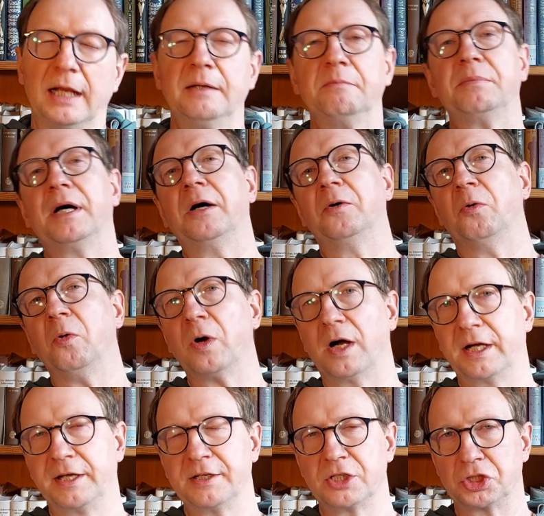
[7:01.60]
einem Paar
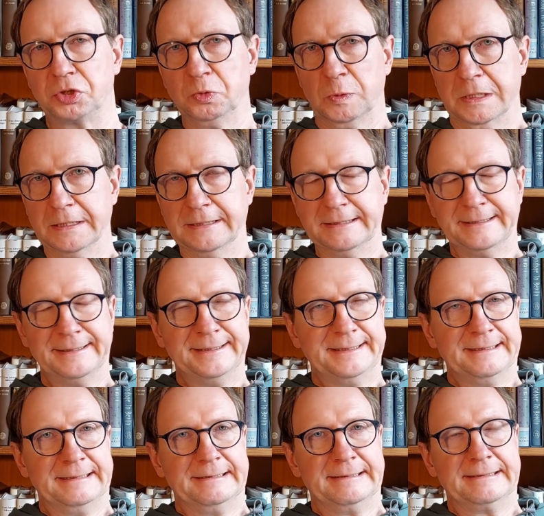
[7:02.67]
hochhackiger Schuhe,
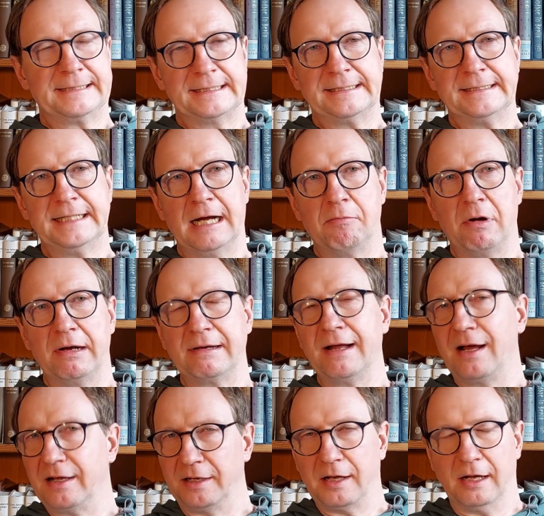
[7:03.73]
äh, das sie aber
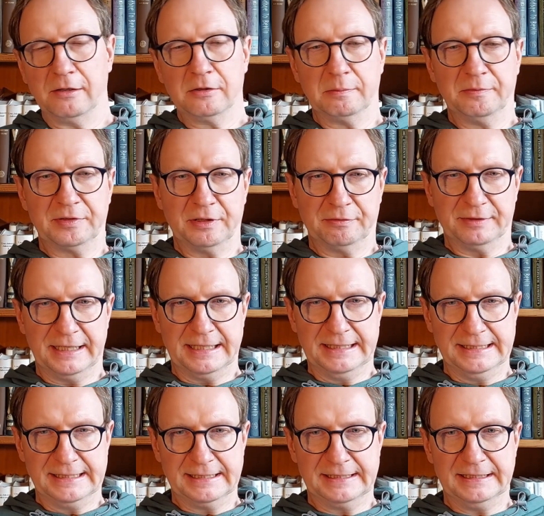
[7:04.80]
nach ihrer Ankunft auf der
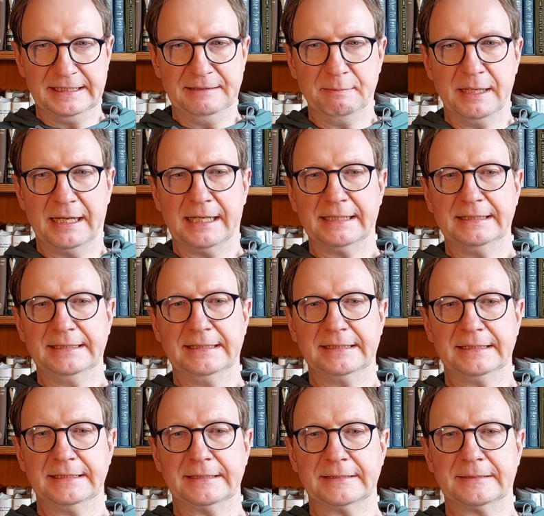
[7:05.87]
Insel nie mehr
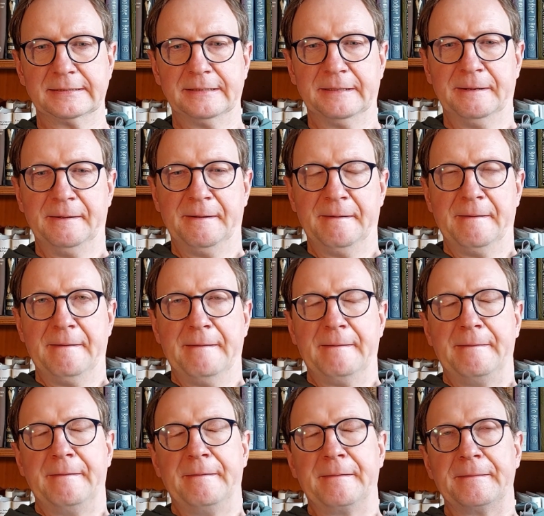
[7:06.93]
anzieht.
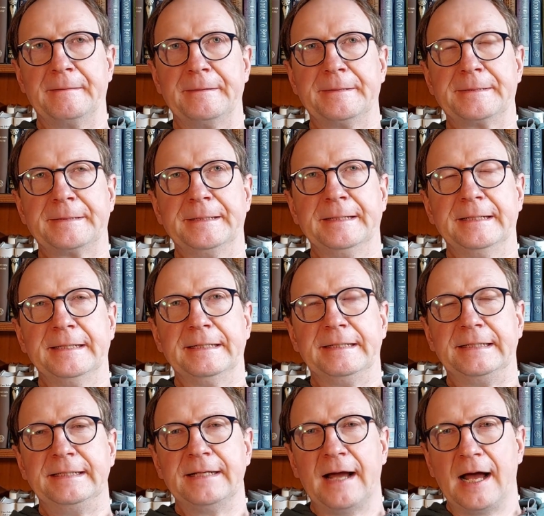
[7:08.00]
Und
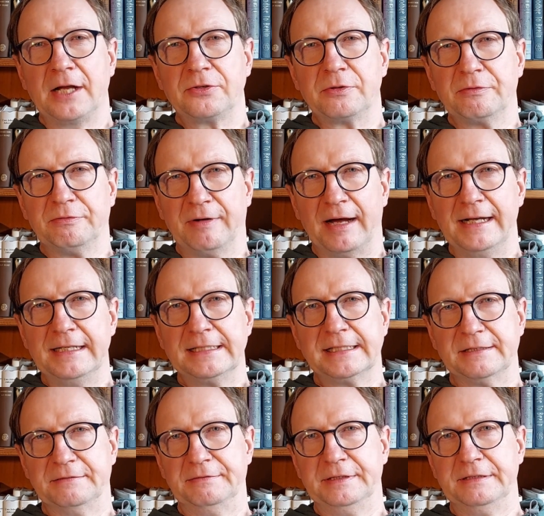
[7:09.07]
die Art und
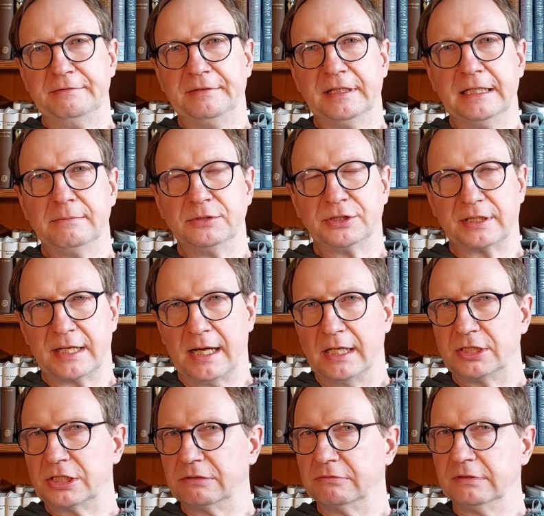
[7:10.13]
Weise, wie Wilhelm
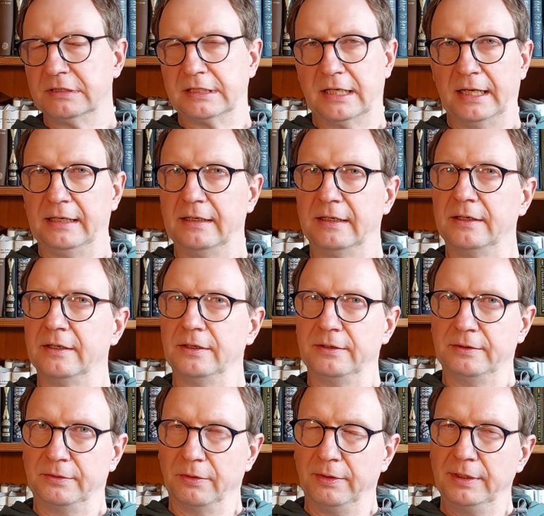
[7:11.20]
Serace nun seine
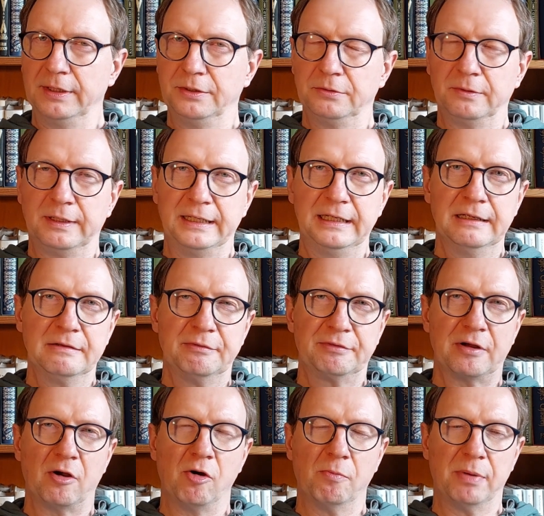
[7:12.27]
neue junge
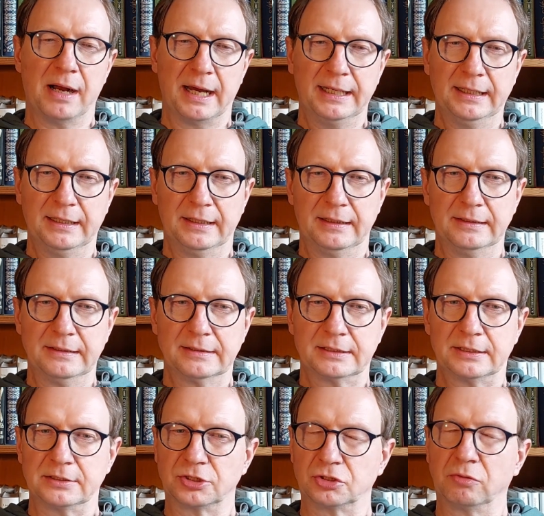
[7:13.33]
Ehefrau
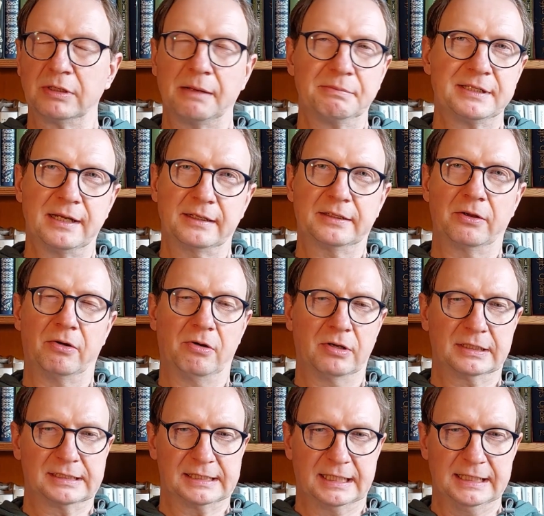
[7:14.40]
behandelt, schon am Tag der
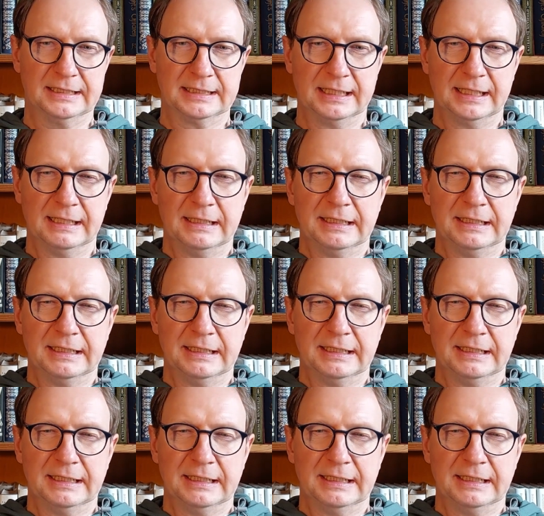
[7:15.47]
Hochzeit,